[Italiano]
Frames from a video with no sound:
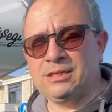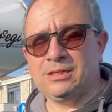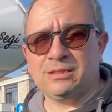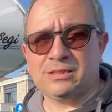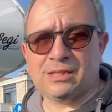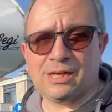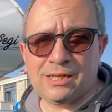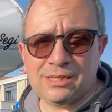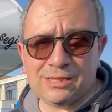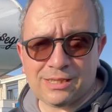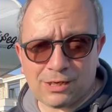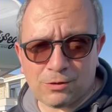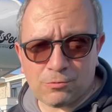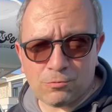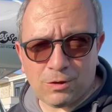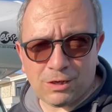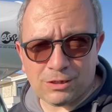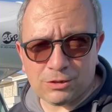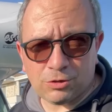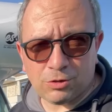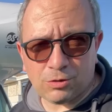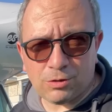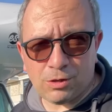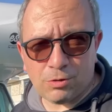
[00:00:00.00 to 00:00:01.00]

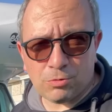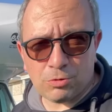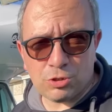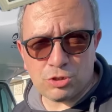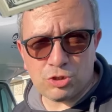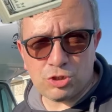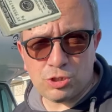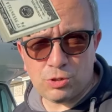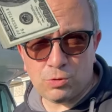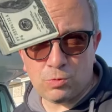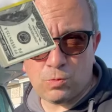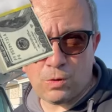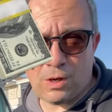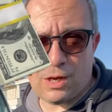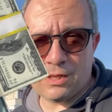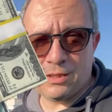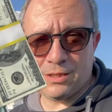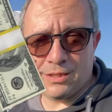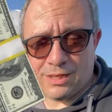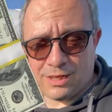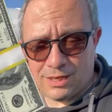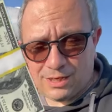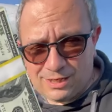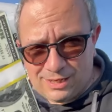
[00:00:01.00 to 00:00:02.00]

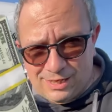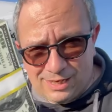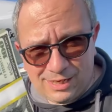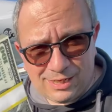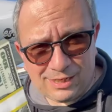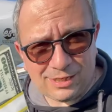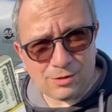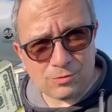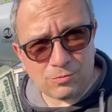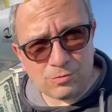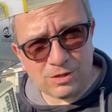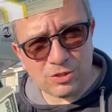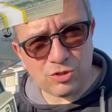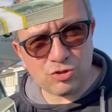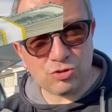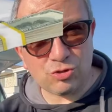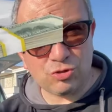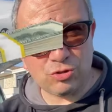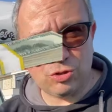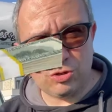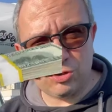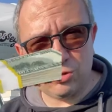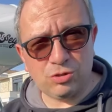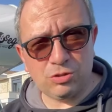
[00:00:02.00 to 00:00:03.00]
34,50 euro link qua
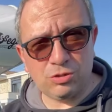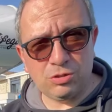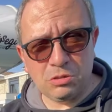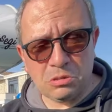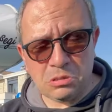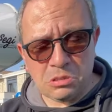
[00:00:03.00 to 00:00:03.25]
sotto